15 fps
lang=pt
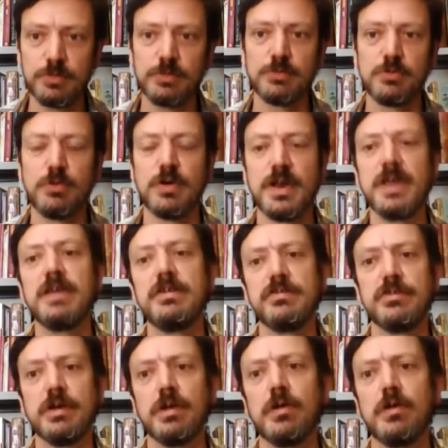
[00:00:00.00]
muito
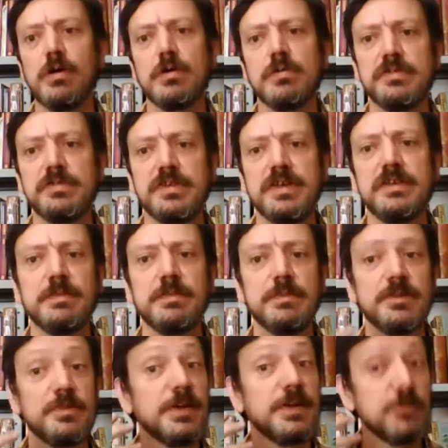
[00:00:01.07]
corrente de Logos é
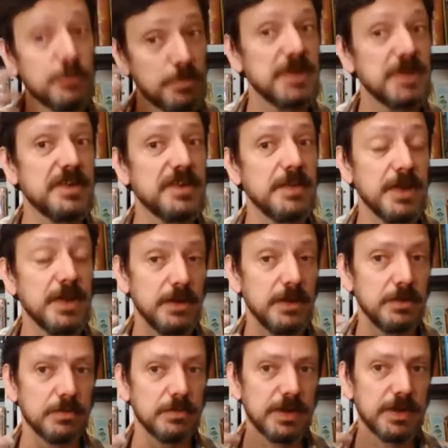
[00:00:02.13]
simplesmente o
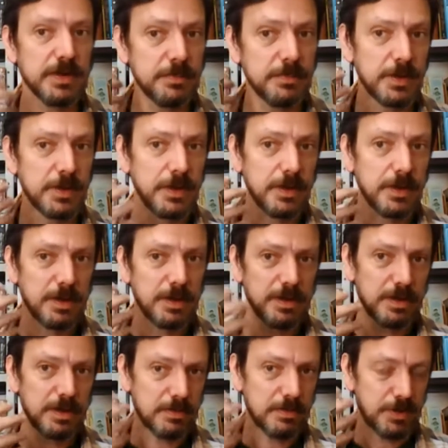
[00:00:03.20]
pensamento. Né?
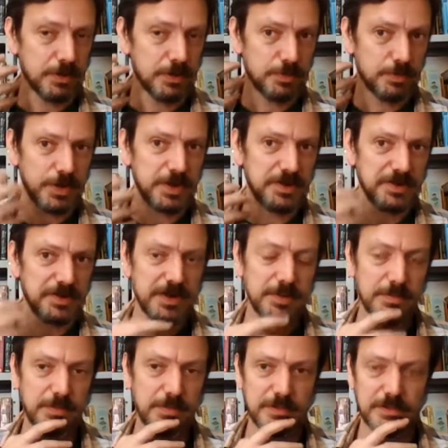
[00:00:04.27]
Uh, quando, por
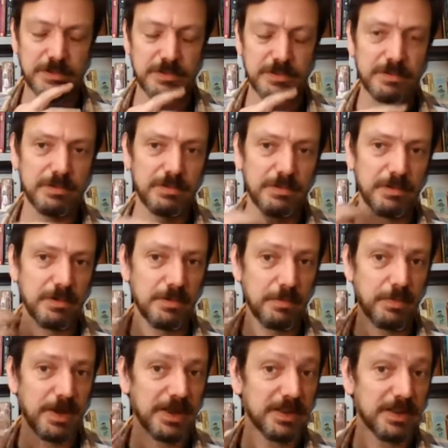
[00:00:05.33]

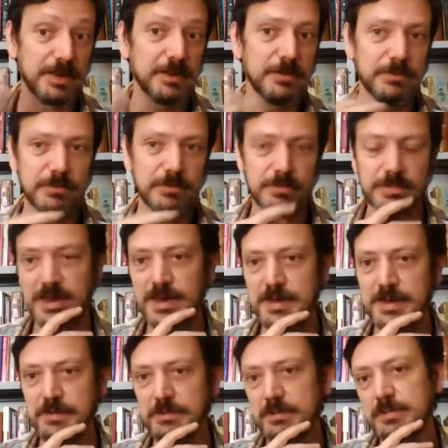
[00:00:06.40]
exemplo, Platão,
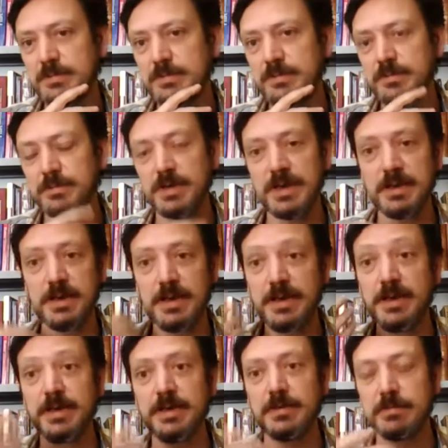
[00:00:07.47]
lá no, no
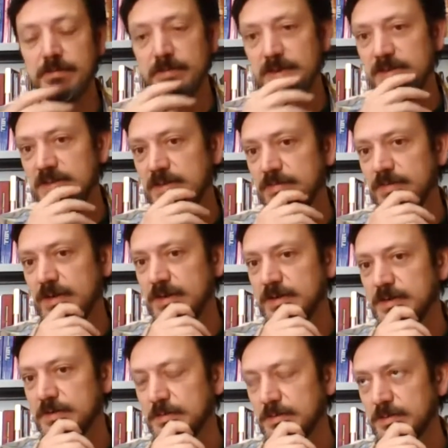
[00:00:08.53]
Teteto, está né, tá
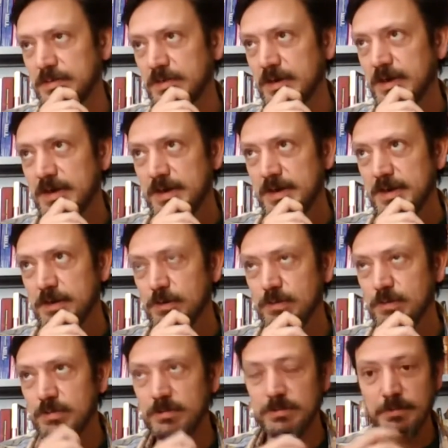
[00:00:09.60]
falando
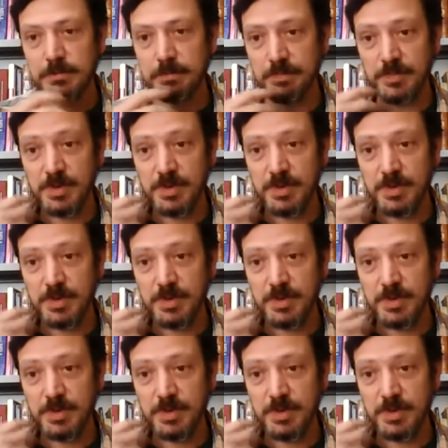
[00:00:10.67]
do,